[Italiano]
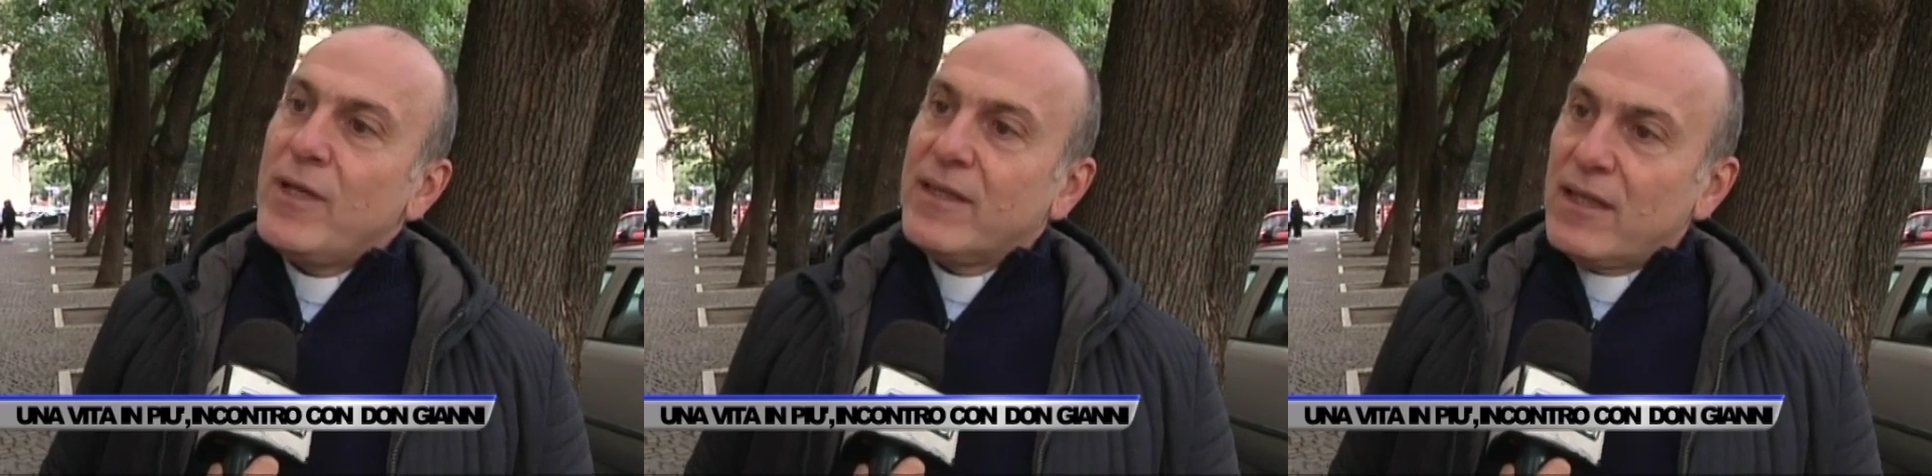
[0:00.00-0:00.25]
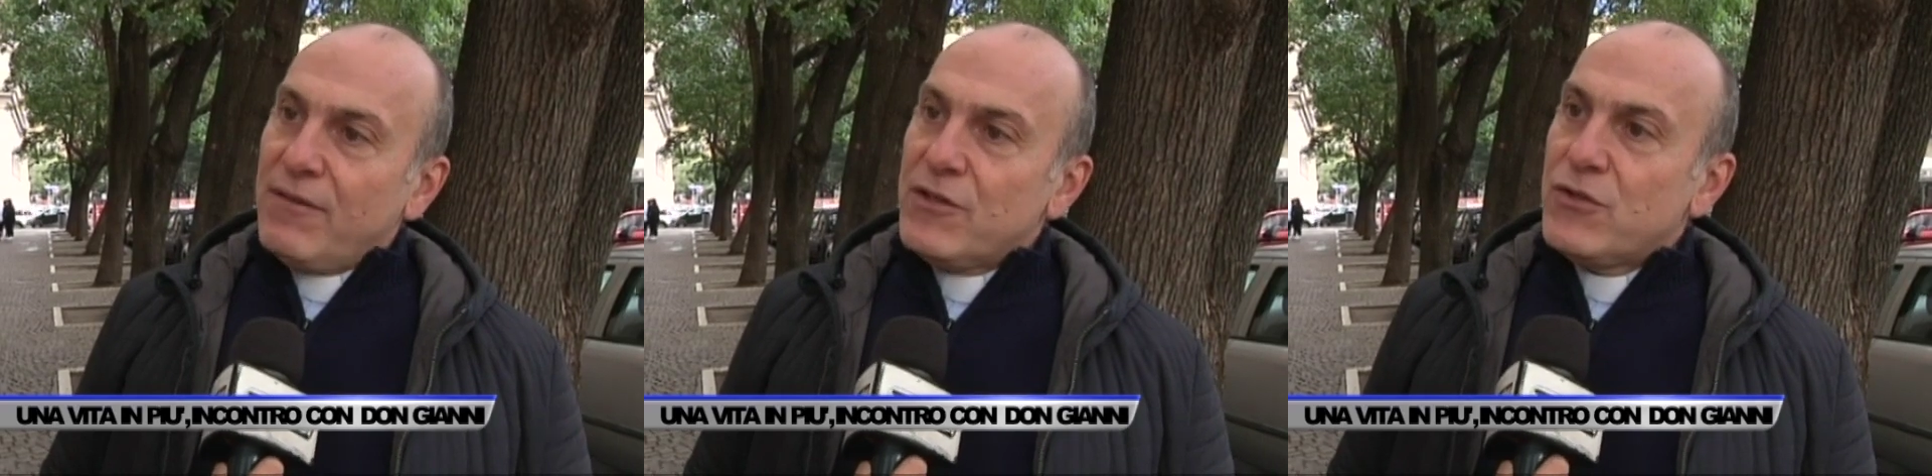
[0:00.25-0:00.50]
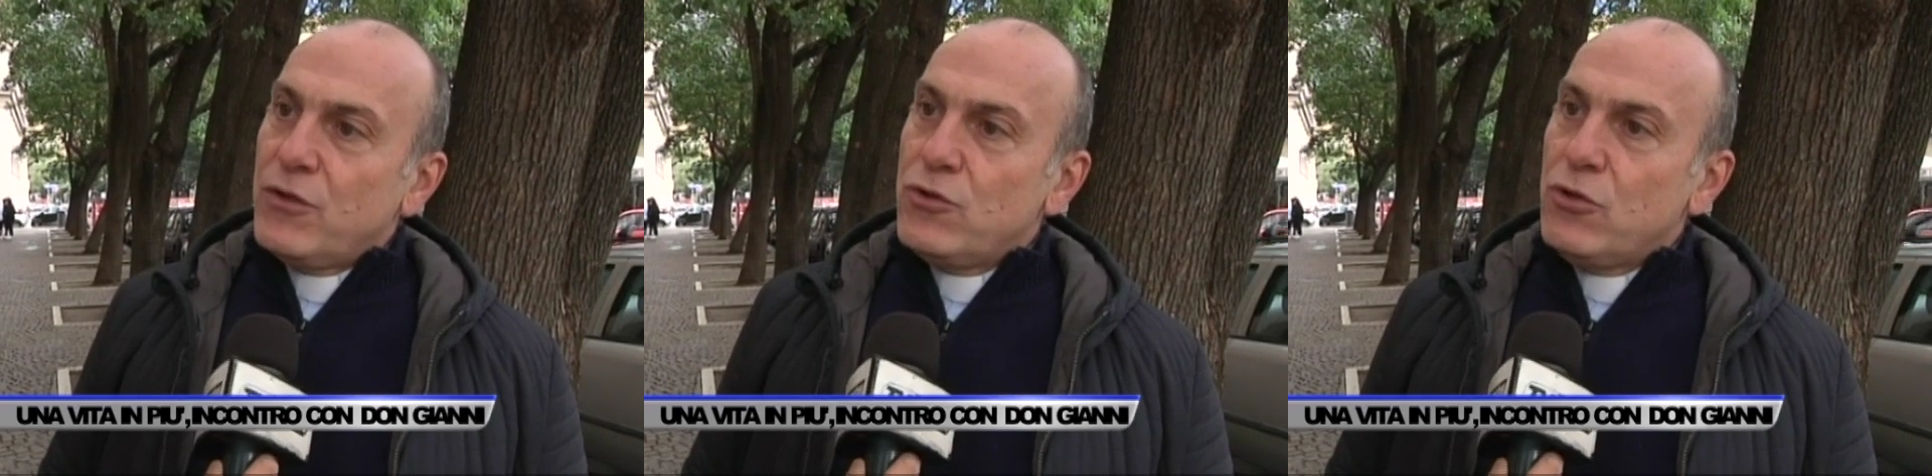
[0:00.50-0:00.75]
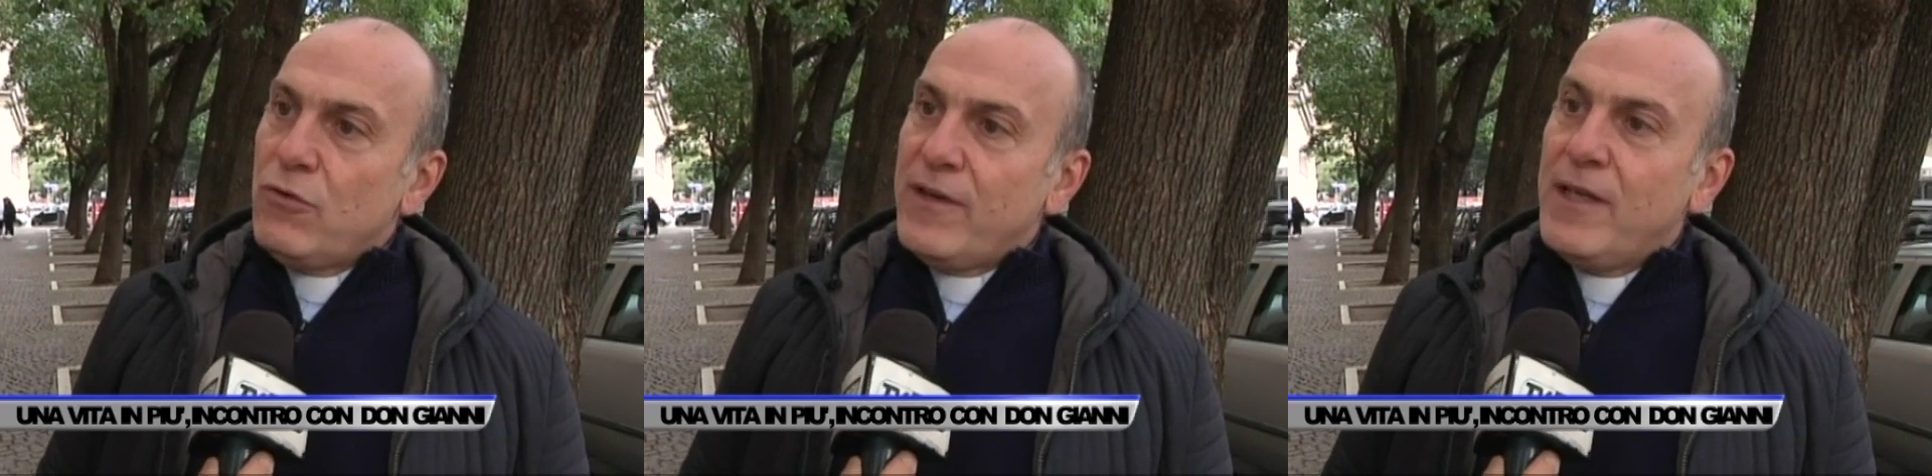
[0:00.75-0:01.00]
attraverso i
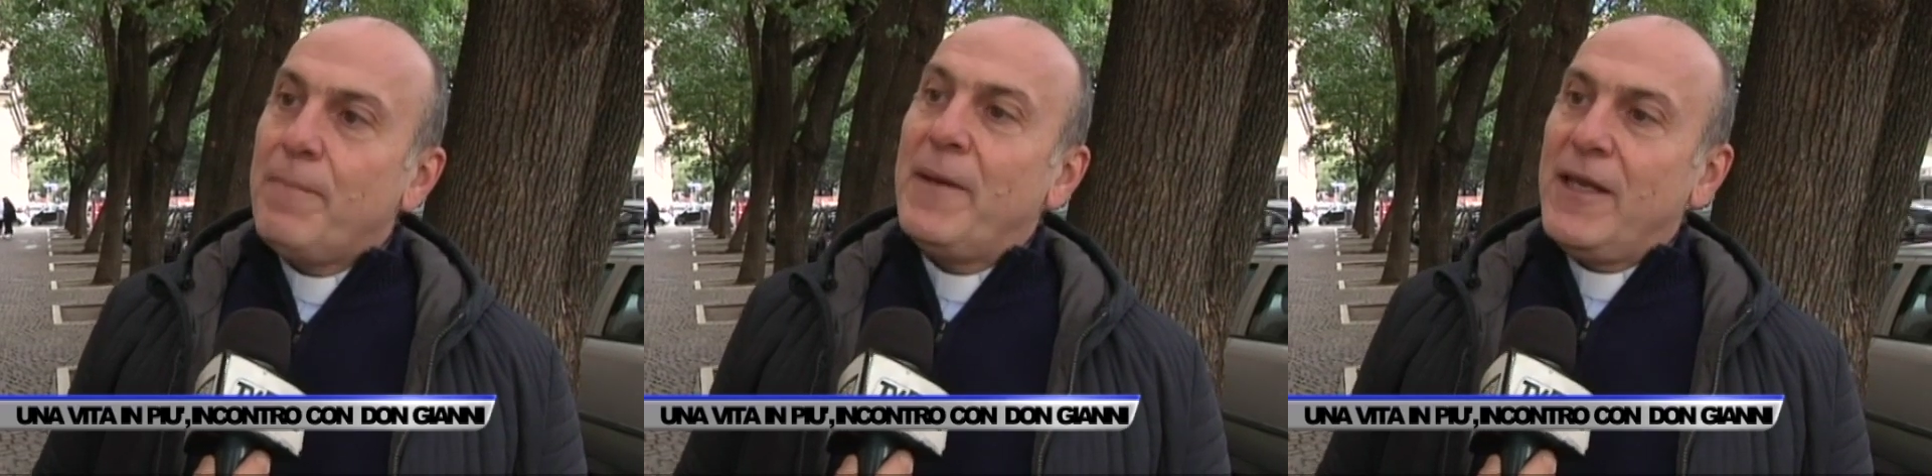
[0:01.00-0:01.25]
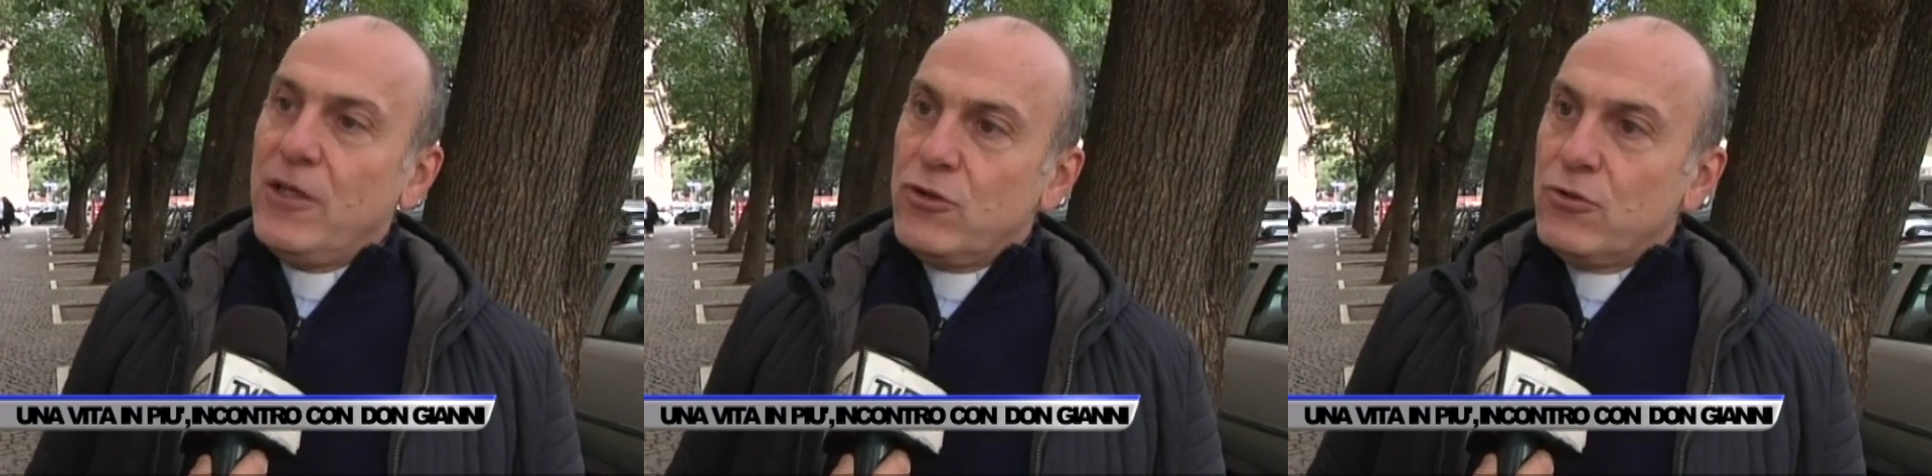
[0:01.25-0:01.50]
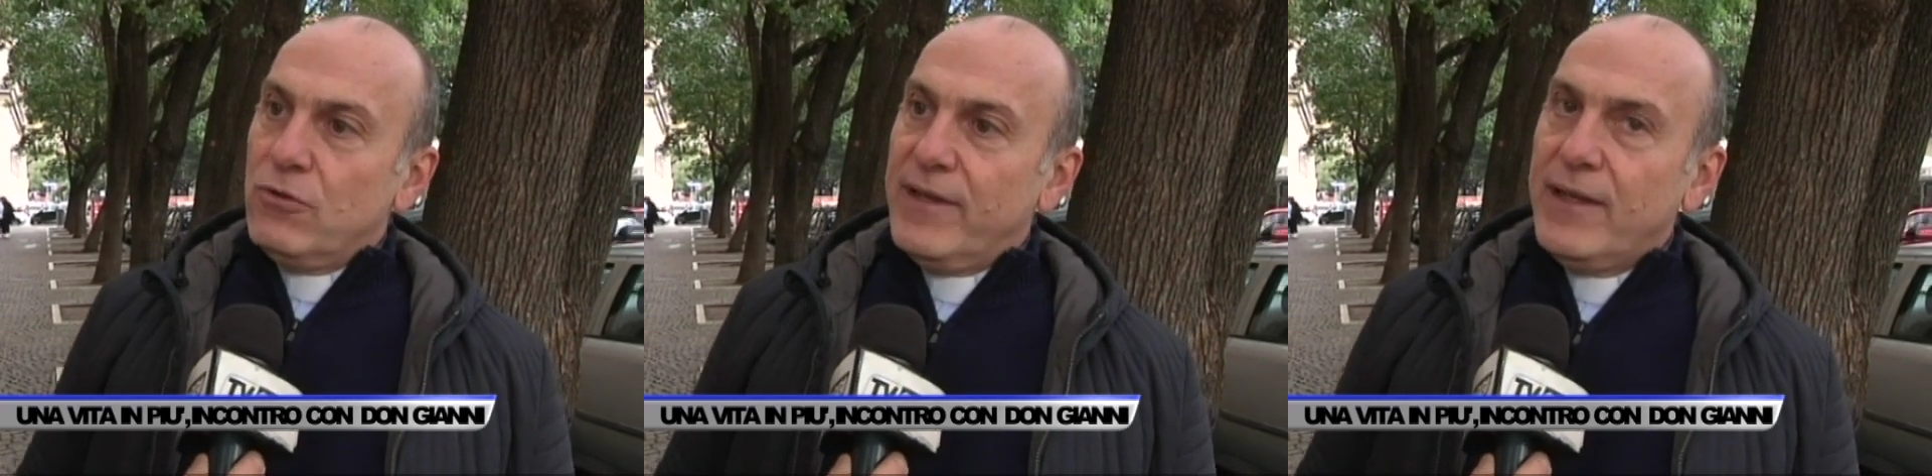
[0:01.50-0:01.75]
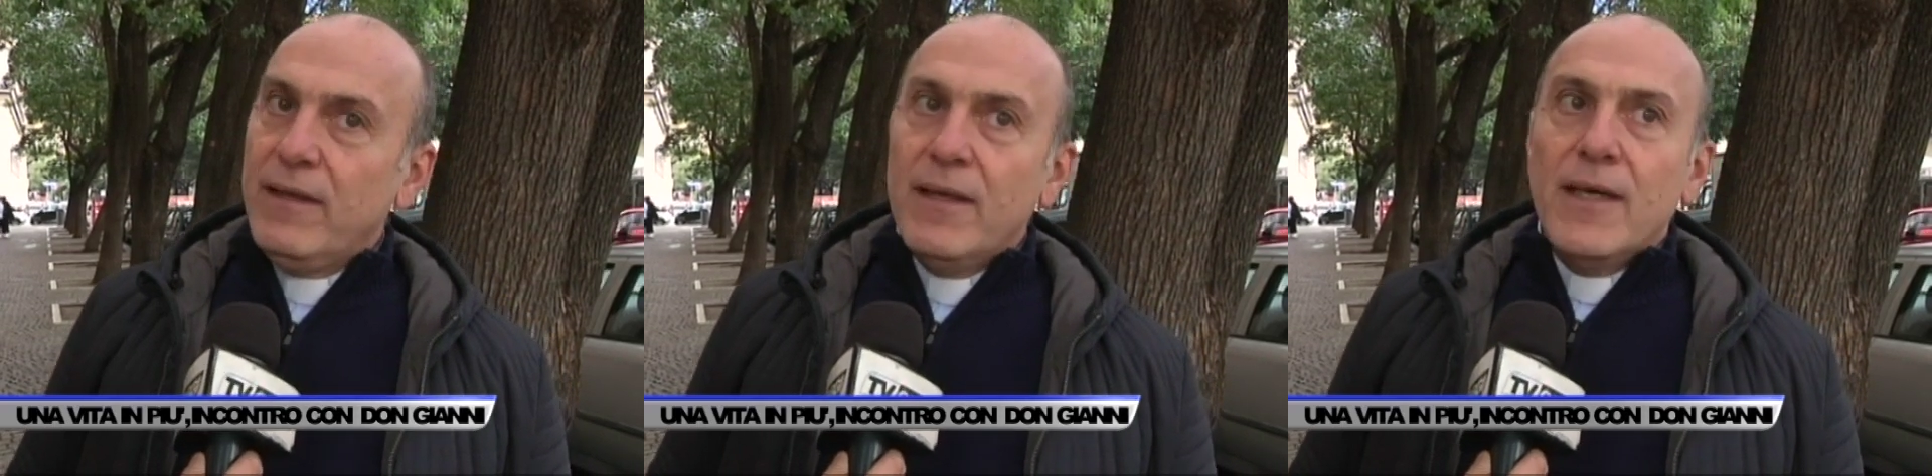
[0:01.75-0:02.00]
giovani per i
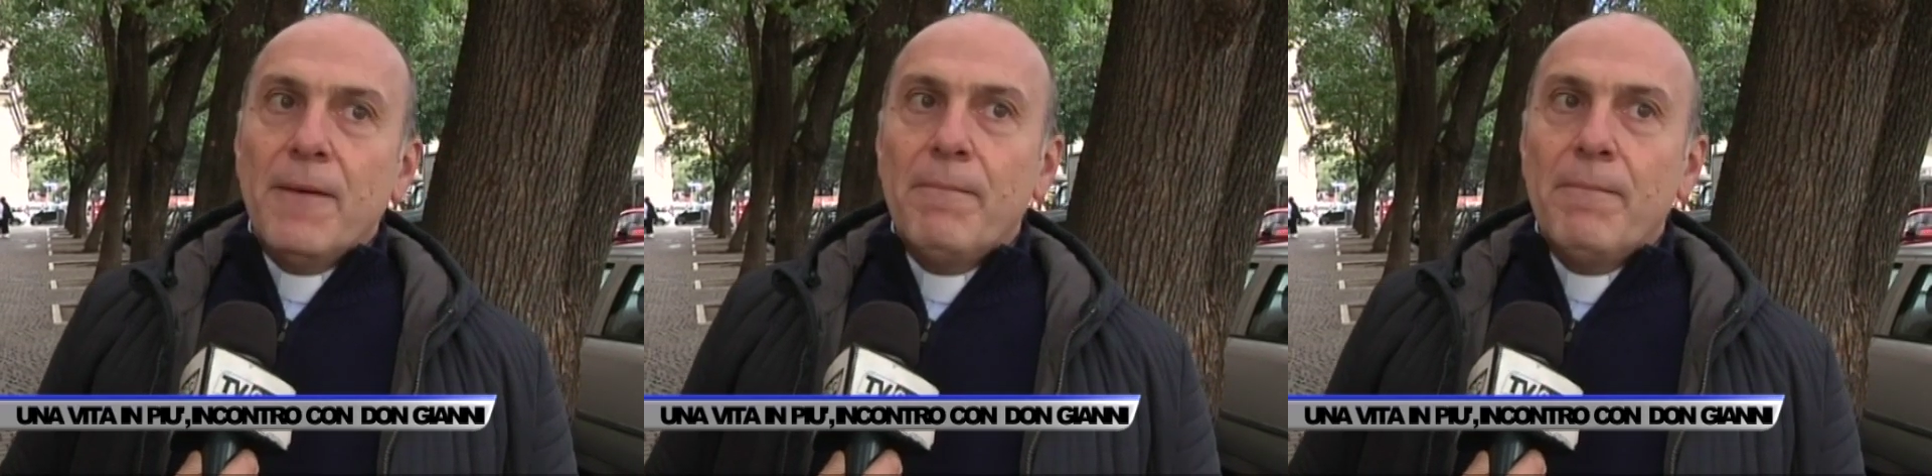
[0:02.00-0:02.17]
giovani